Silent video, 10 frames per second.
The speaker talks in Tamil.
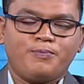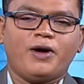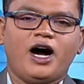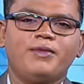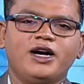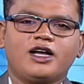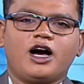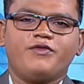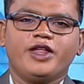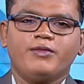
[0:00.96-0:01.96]

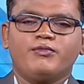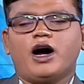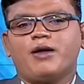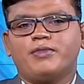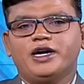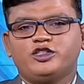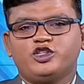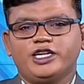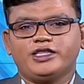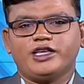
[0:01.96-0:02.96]
பாமகவின் மாம்பழ
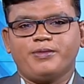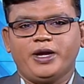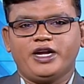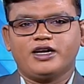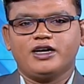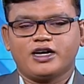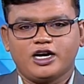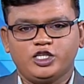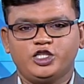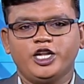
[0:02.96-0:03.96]
சின்னத்தை மீட்க
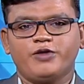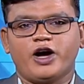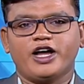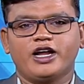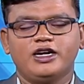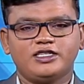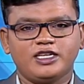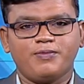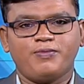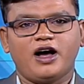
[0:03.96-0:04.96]
கட்சி நிர்வாகிகள்
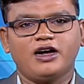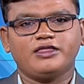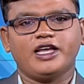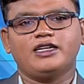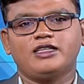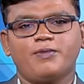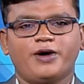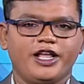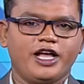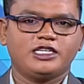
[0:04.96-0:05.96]
சிறப்பாக தேர்தல்
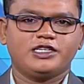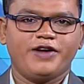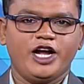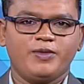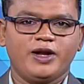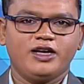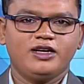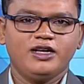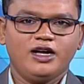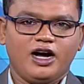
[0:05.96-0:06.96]
பணியாற்ற வேண்டுமென
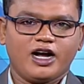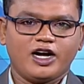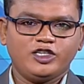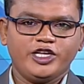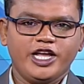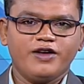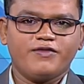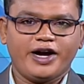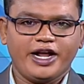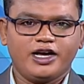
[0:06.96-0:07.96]
அக்கட்சியின்
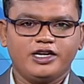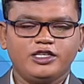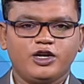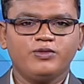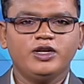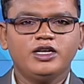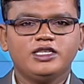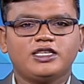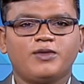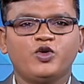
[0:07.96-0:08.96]
வழக்கறிஞரும்
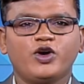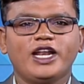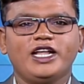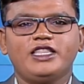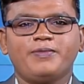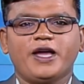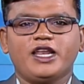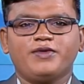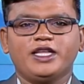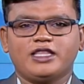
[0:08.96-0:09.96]
சமூக நீதி
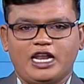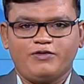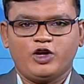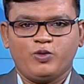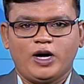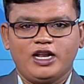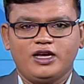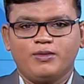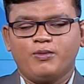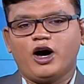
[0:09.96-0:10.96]
பேரவை
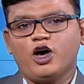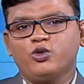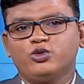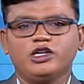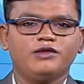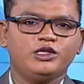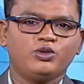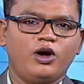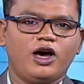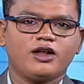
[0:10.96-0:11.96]
தலைவருமான பாலு
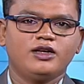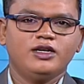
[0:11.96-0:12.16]
தெரிவித்துள்ளார்